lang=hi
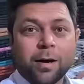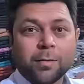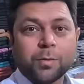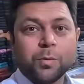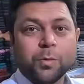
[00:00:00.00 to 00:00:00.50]

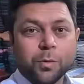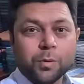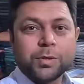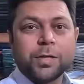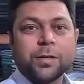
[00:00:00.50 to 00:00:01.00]
आपको
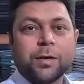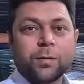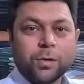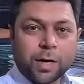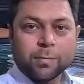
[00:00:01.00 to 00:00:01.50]
होलसेल का
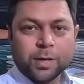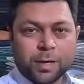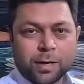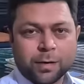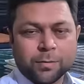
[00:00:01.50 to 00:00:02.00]
गोदाम
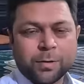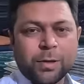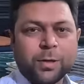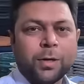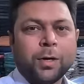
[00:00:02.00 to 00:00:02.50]
दिखा रहा हूँ
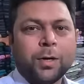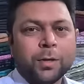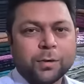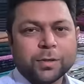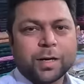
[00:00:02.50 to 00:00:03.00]

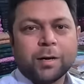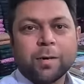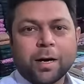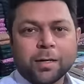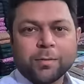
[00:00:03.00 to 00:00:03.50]
तो
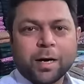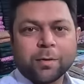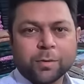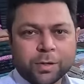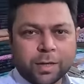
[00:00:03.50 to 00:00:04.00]
जनाब आज मैं
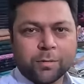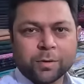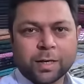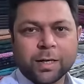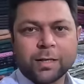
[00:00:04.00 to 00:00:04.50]
आपको
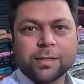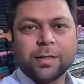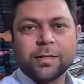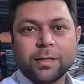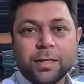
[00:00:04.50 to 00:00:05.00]
दिखाऊंगा कि
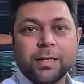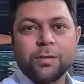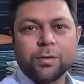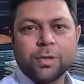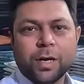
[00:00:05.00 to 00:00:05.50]
असल
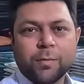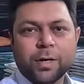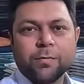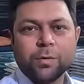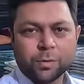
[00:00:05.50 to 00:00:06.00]
रियल जो गोदाम
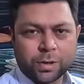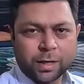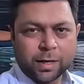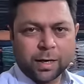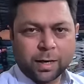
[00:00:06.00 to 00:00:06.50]
है ना वो
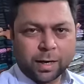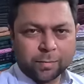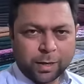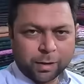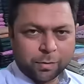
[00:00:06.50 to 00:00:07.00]
होता क्या है
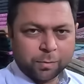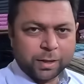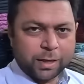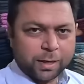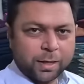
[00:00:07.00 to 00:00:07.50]
आप बैकग्राउंड
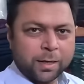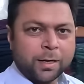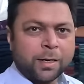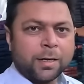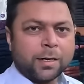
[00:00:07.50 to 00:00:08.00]
में देखें
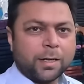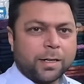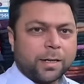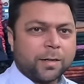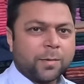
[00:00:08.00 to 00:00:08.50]

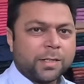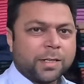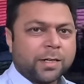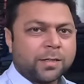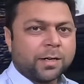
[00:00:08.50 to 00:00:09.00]
ये देखें
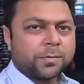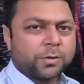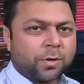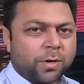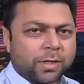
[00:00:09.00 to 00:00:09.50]
माशाल्लाह जनाब
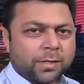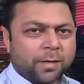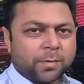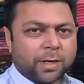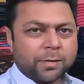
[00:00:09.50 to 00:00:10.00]
स्टॉक
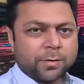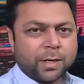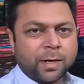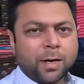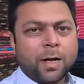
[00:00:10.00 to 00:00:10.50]
कितना बड़ा
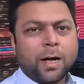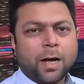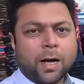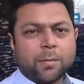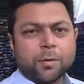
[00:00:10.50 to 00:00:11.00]
हुआ है
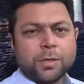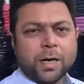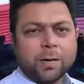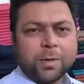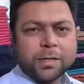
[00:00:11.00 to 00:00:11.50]
आपको
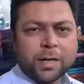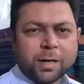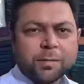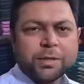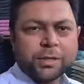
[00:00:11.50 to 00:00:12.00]
यहाँ पे
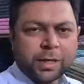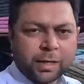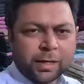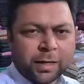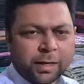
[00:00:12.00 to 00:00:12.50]
जनाब
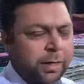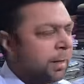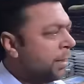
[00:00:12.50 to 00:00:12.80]
शर्टें